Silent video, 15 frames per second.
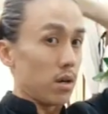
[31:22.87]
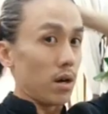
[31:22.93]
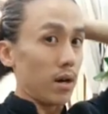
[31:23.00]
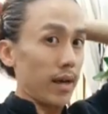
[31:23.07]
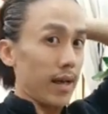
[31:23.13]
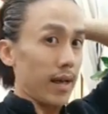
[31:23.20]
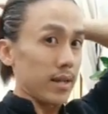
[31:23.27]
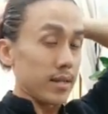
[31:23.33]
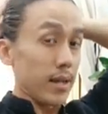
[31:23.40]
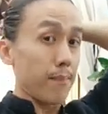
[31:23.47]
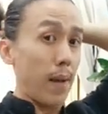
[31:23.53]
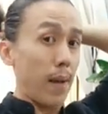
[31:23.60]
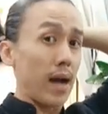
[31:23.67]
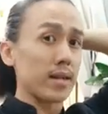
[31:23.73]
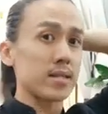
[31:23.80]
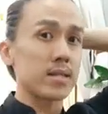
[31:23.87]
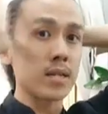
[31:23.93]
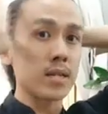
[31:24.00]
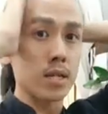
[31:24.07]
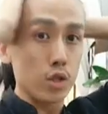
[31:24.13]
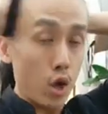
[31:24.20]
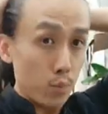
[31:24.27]
OK，你绑的这
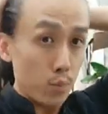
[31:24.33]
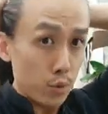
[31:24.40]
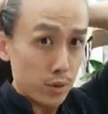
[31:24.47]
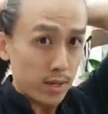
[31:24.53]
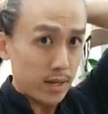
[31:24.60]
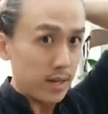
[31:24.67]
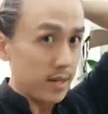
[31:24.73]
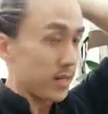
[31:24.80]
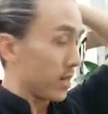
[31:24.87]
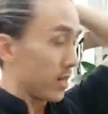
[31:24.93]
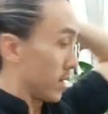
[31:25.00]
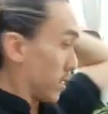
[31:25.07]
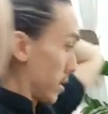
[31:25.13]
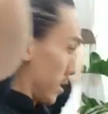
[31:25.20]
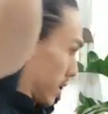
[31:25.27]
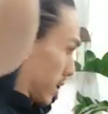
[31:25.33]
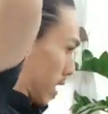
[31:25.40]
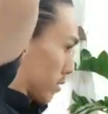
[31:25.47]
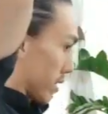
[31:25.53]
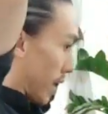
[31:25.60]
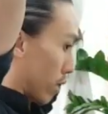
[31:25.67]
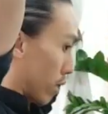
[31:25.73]
个套路，你可以要
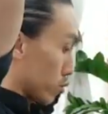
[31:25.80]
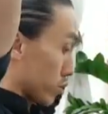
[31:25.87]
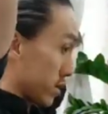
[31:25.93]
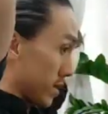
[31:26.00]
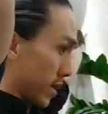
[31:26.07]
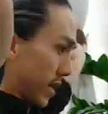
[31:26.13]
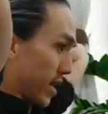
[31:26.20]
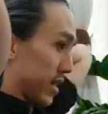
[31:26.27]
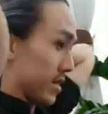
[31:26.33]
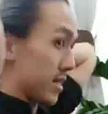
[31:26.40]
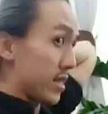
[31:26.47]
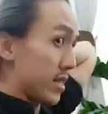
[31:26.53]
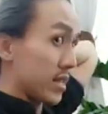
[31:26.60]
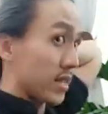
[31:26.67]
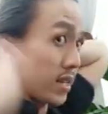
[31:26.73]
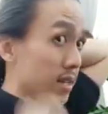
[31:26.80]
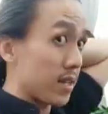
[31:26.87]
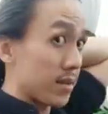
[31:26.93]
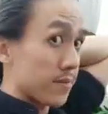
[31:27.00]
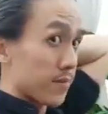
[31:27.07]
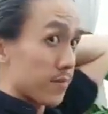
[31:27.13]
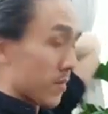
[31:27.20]
的高度是你可以
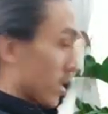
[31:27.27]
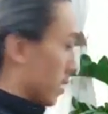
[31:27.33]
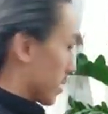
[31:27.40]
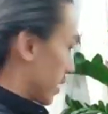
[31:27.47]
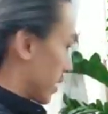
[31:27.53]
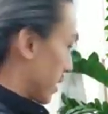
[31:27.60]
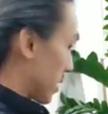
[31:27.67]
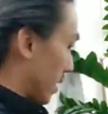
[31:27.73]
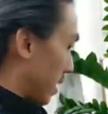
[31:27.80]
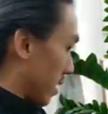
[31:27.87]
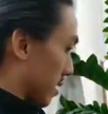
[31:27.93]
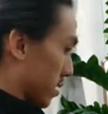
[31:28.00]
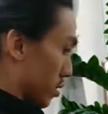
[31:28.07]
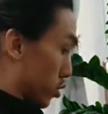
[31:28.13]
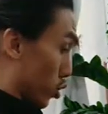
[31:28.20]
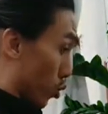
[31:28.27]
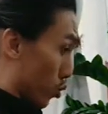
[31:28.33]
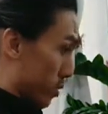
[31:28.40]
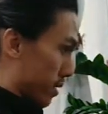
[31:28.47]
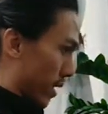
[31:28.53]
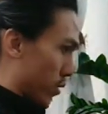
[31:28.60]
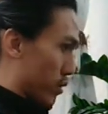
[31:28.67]
低低的
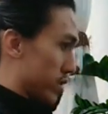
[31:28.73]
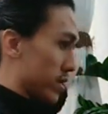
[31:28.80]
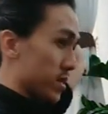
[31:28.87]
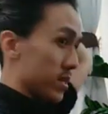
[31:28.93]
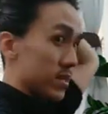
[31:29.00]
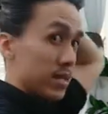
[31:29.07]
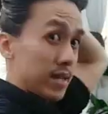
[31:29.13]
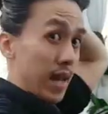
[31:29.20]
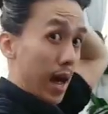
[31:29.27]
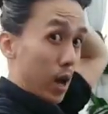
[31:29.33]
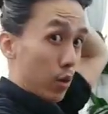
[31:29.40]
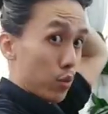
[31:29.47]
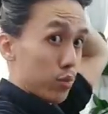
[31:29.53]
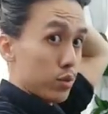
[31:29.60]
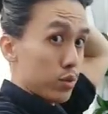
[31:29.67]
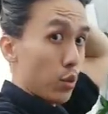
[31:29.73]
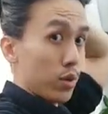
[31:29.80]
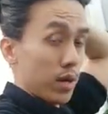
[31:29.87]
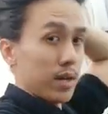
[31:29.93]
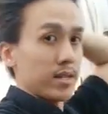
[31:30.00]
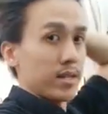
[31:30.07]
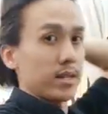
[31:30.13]
中间或者是高都
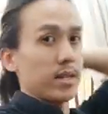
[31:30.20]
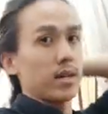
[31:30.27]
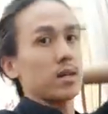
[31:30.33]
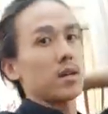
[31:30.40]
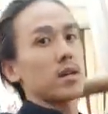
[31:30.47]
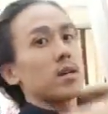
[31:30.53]
可以的。